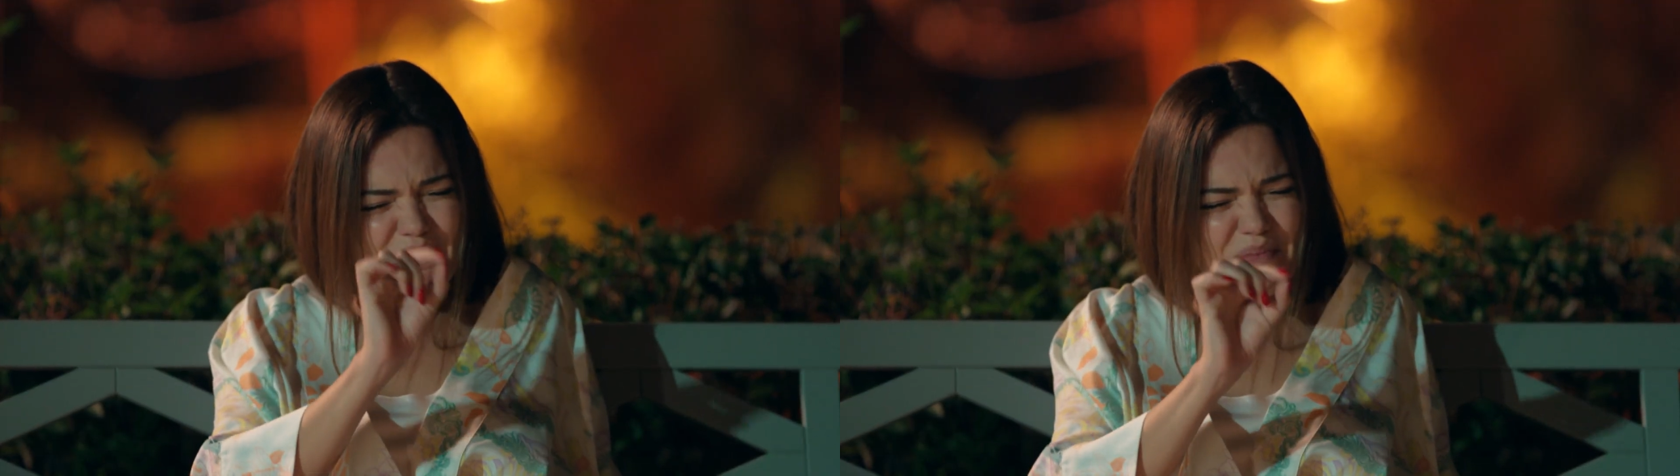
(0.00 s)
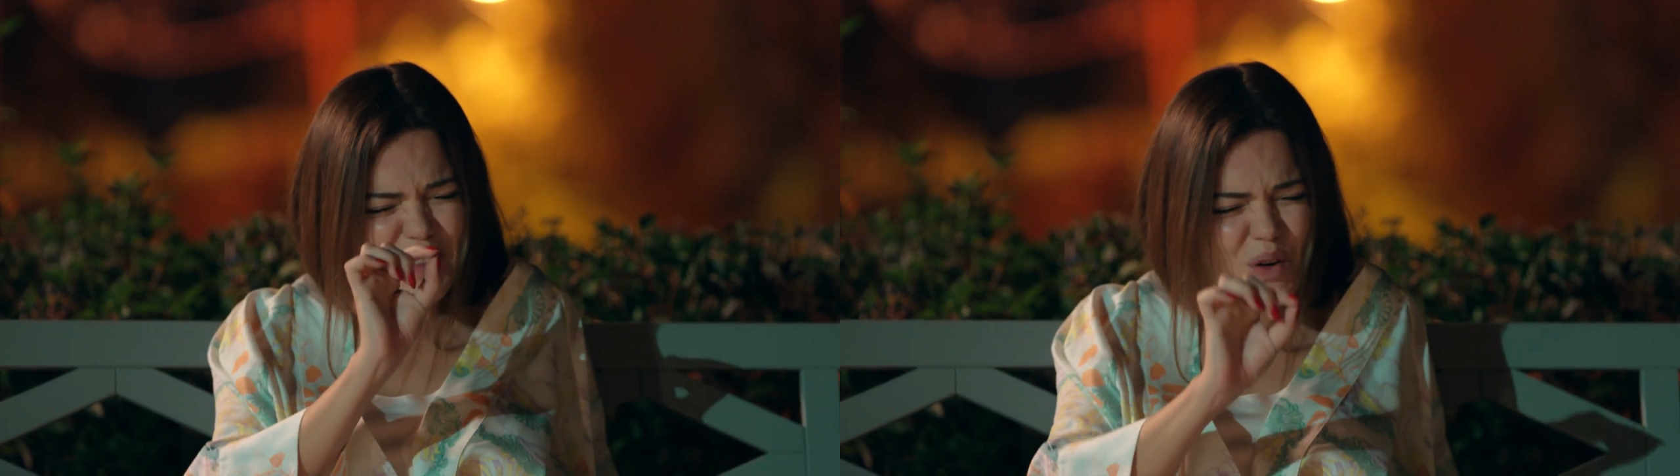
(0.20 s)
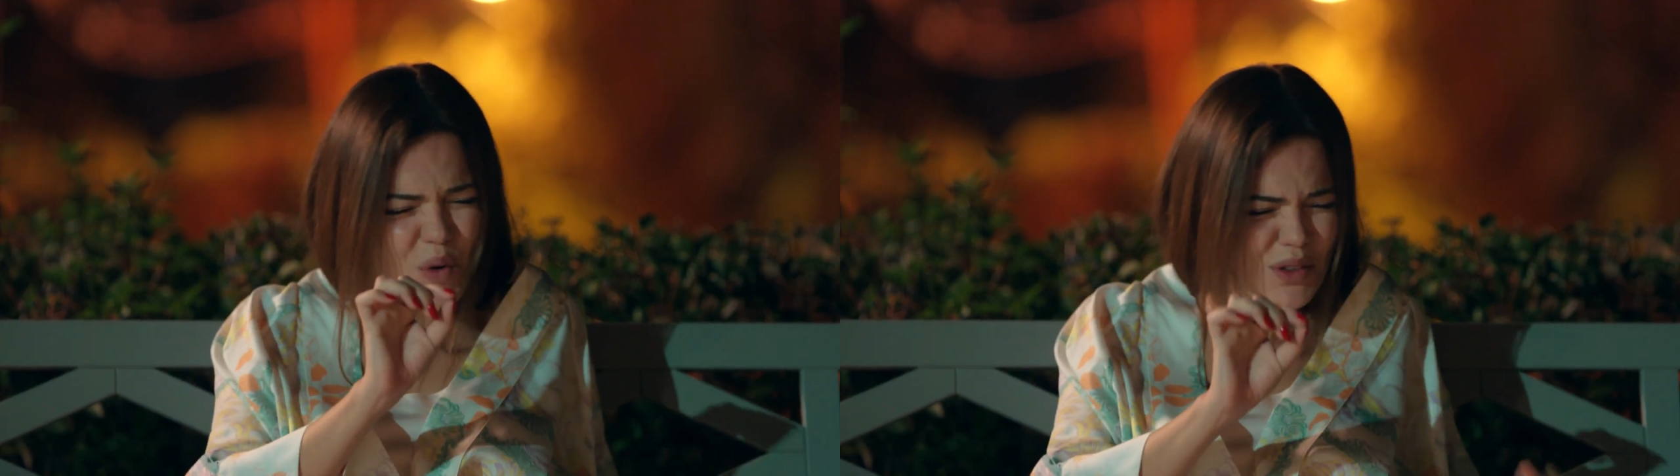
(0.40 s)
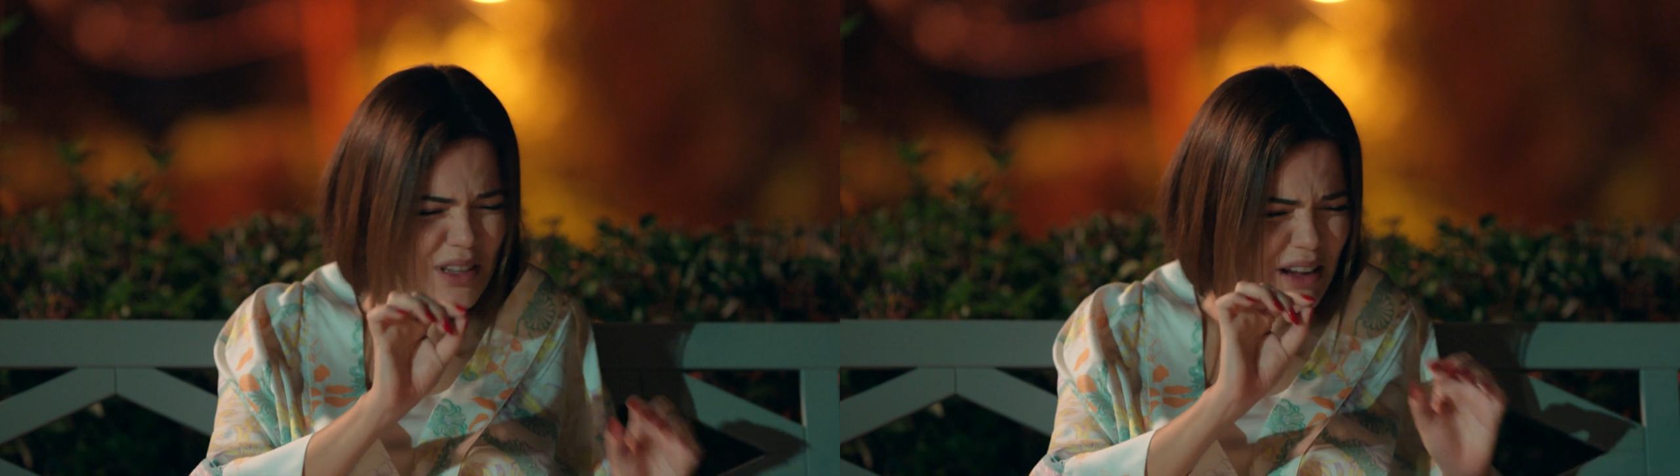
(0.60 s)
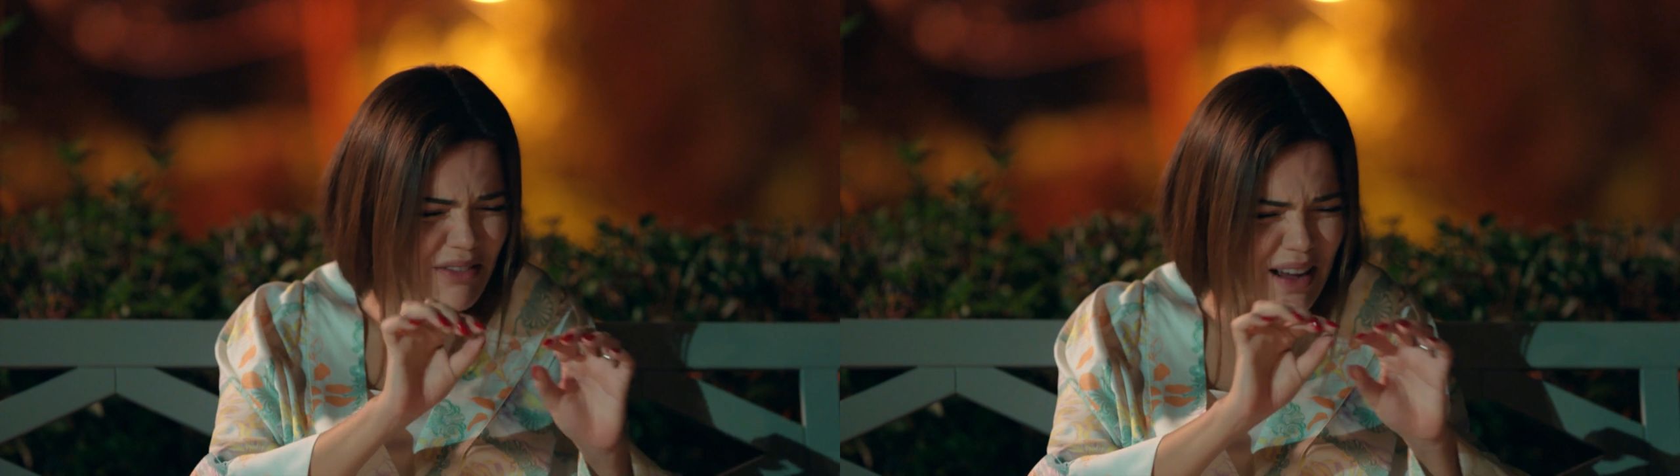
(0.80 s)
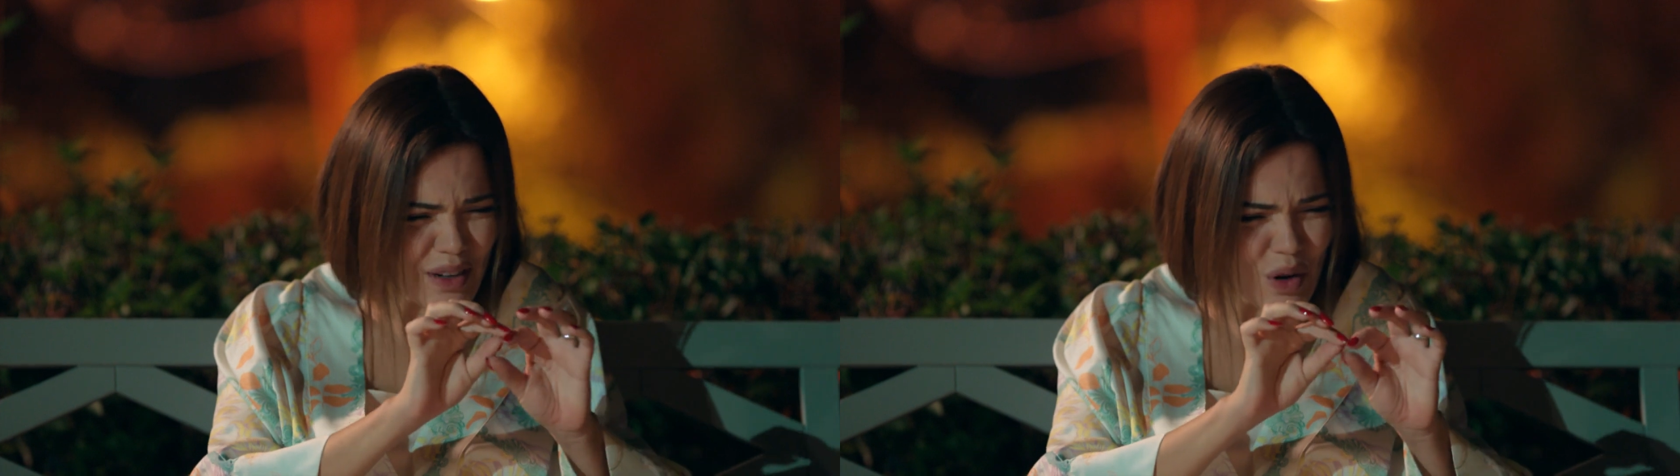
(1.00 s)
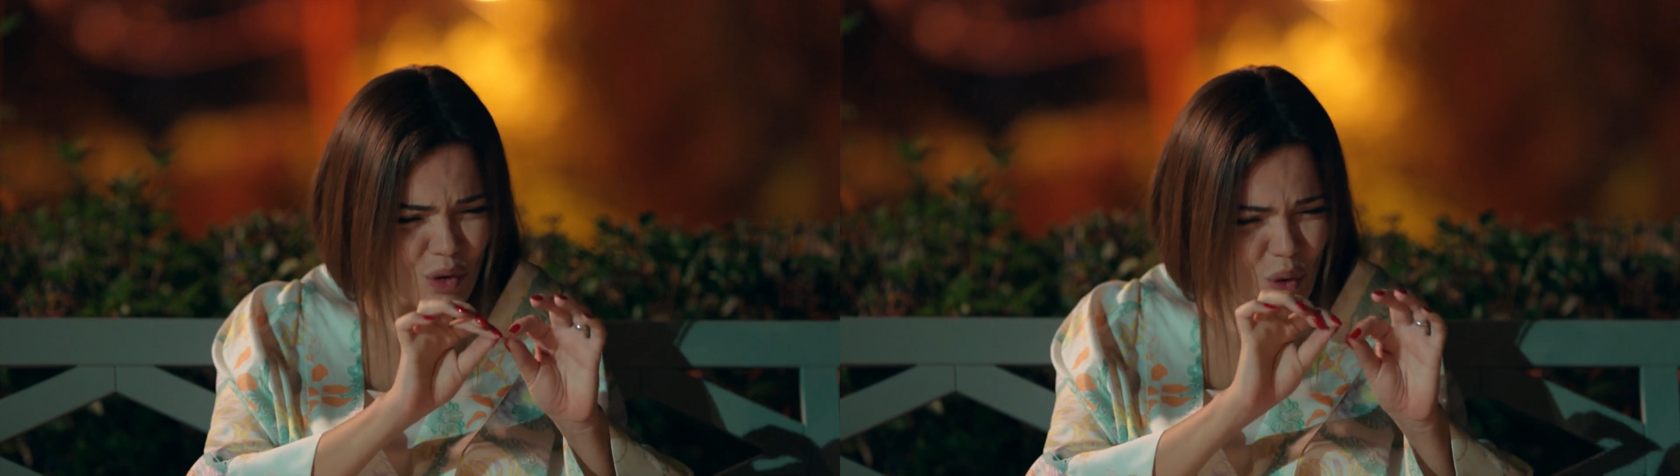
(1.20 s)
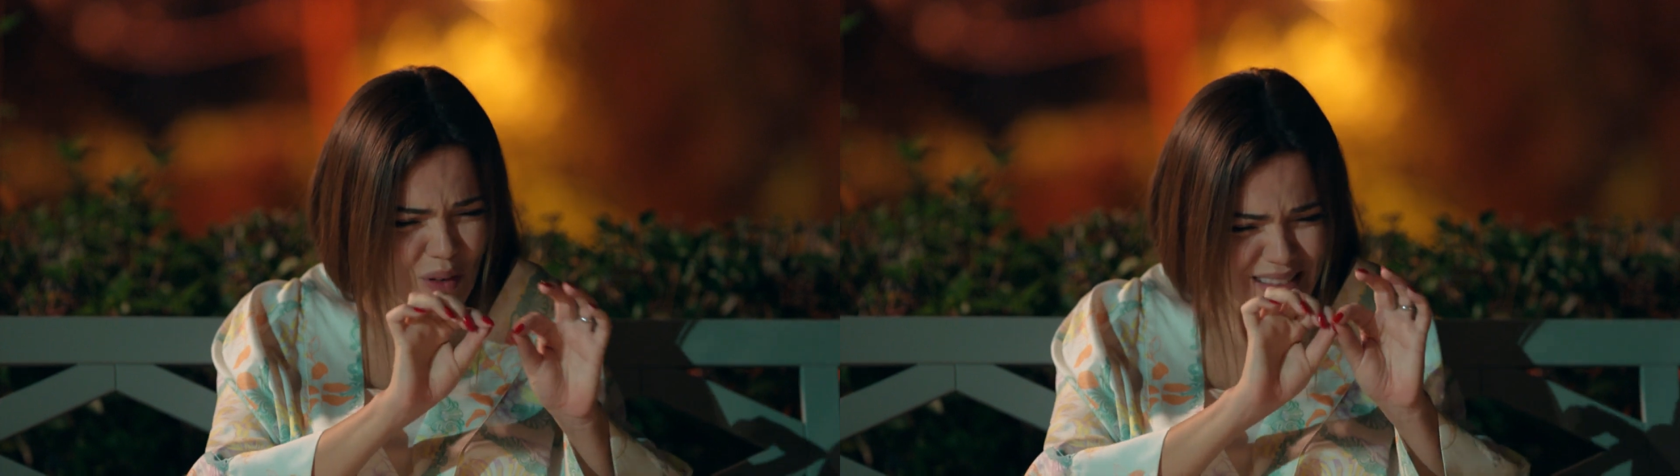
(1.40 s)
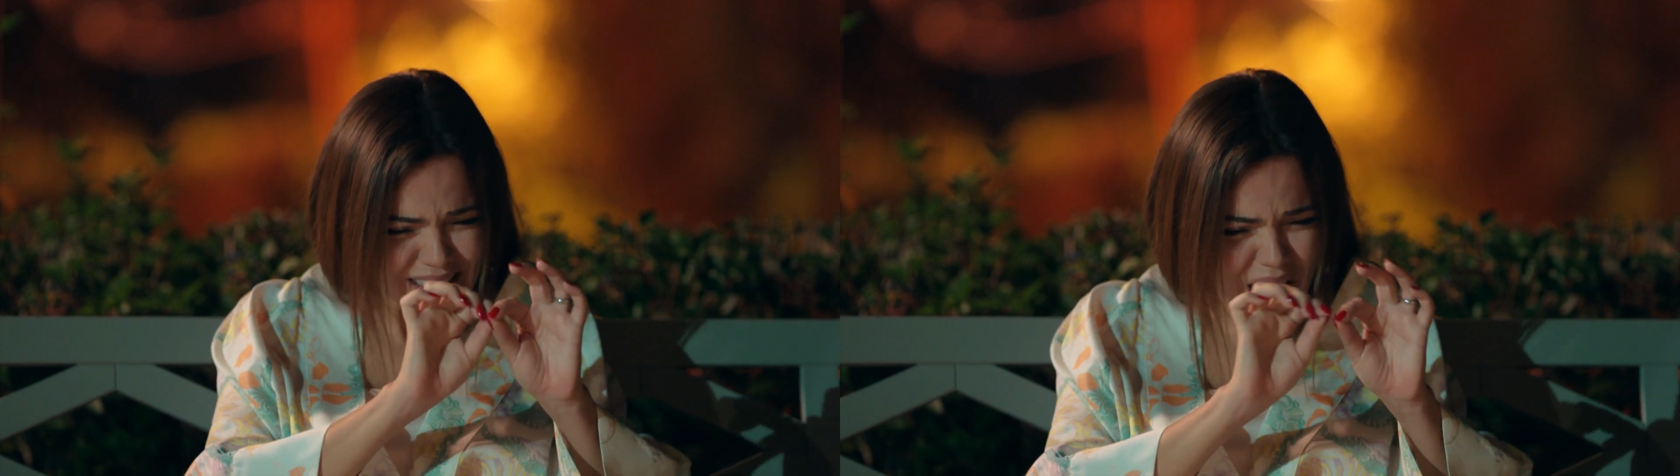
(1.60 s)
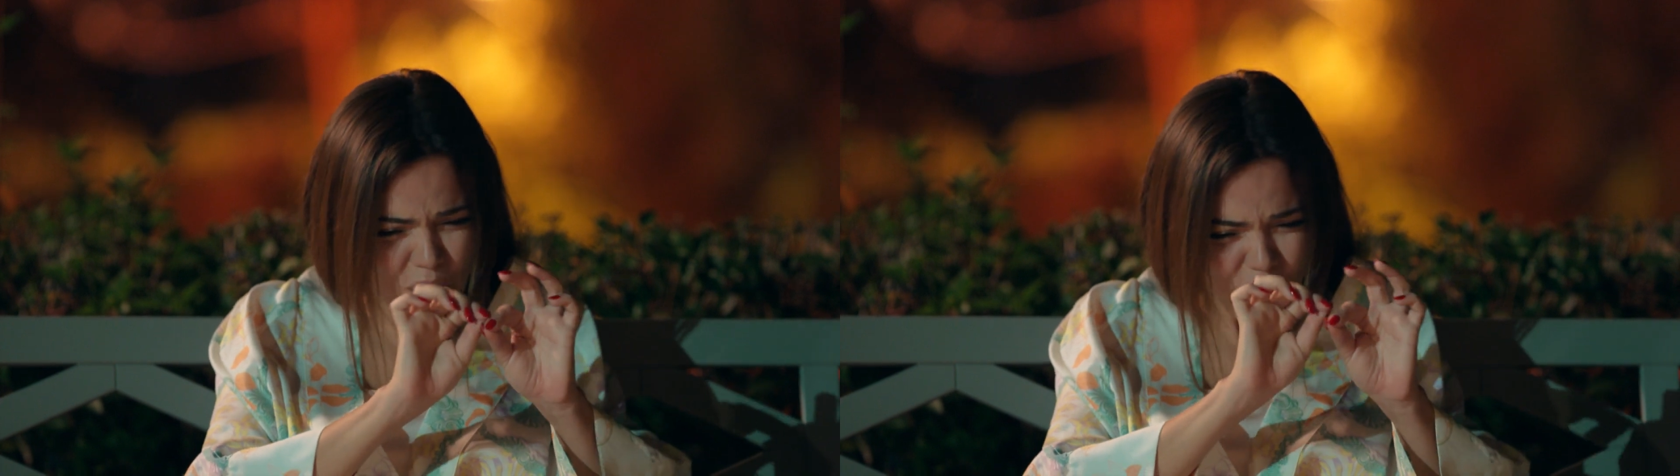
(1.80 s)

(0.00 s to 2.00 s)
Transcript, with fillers: da oradan var yol tam